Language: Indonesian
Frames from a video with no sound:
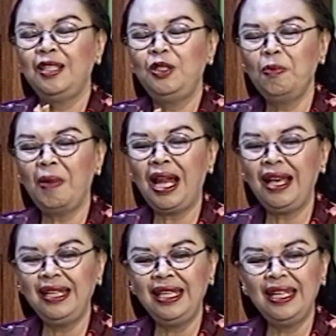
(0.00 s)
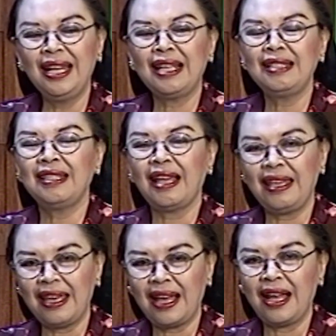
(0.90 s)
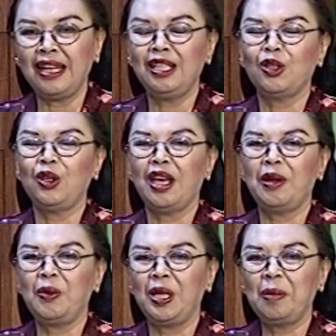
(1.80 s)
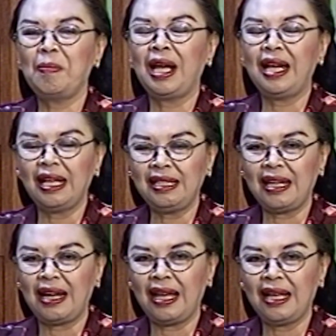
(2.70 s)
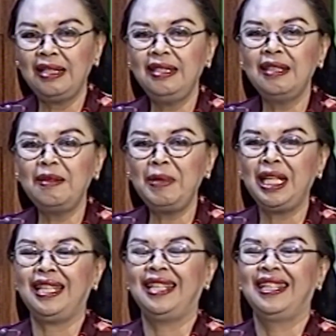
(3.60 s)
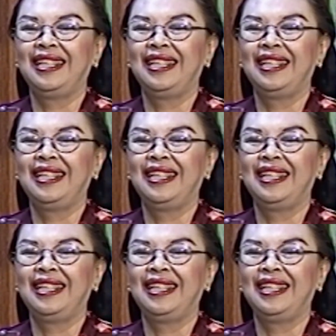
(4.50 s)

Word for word: Jumpa lagi dengan saya Hani Sonya Ruri pada acara Cermin.